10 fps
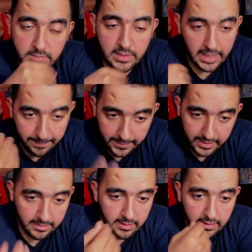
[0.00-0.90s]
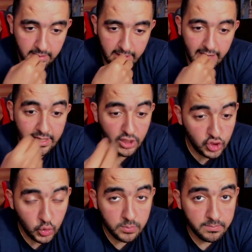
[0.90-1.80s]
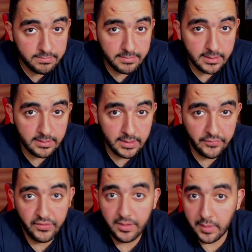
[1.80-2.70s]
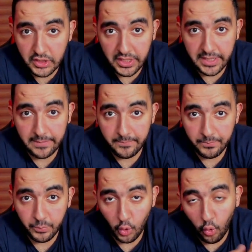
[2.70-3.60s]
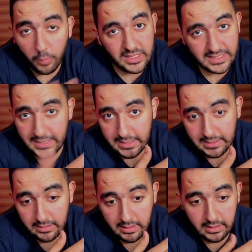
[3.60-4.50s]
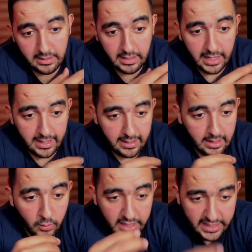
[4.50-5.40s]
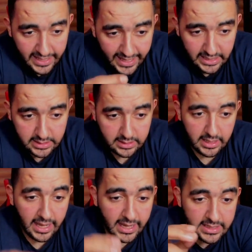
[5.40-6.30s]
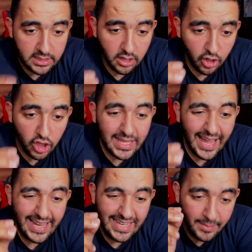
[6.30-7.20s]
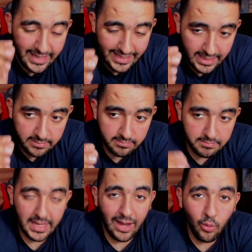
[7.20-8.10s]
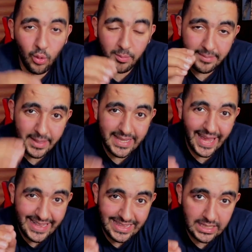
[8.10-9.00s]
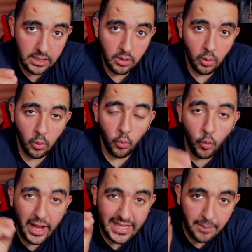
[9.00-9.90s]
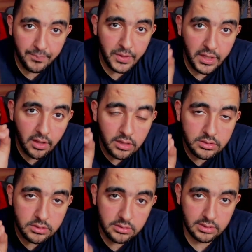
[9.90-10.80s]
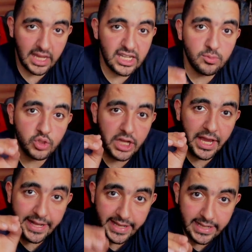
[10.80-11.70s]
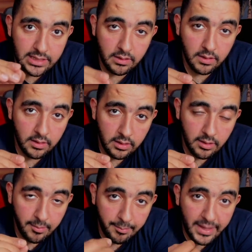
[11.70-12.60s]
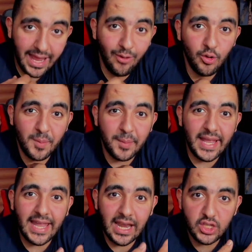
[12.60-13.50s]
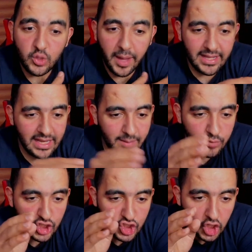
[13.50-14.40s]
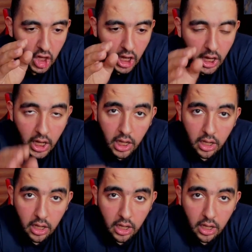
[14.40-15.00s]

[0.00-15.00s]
كمل اليوتيوب فيه مشاكل ومن سنين لو جيت رجعت لاي قناه تعليميه من اول ما بدات وكتبت نقص المشاهدات من اول ما بدانا على اليوتيوب حنينا بنشرح